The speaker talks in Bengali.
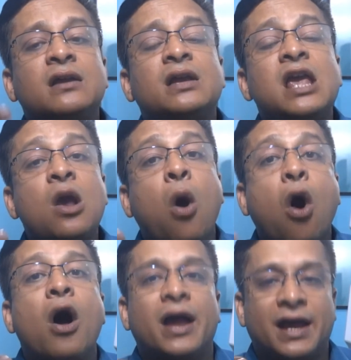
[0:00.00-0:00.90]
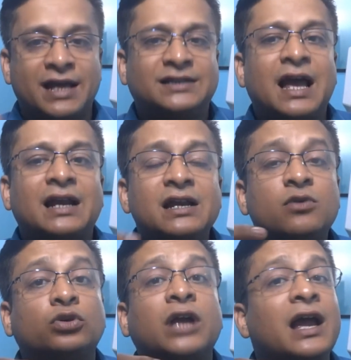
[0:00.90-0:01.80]
কি হয় এক্স্যাক্টলি
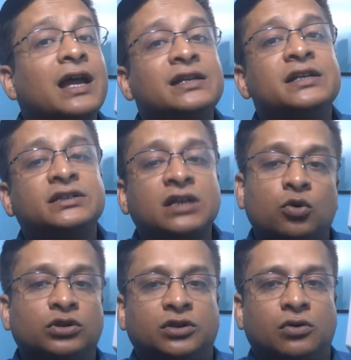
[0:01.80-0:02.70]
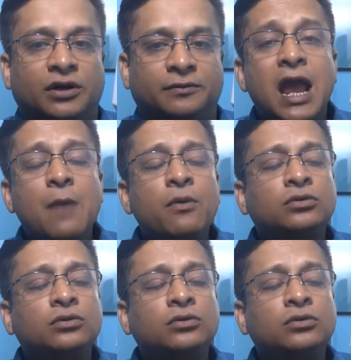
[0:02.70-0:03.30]
কোথায় এই জিনিসটা ক্ষতি করে এবং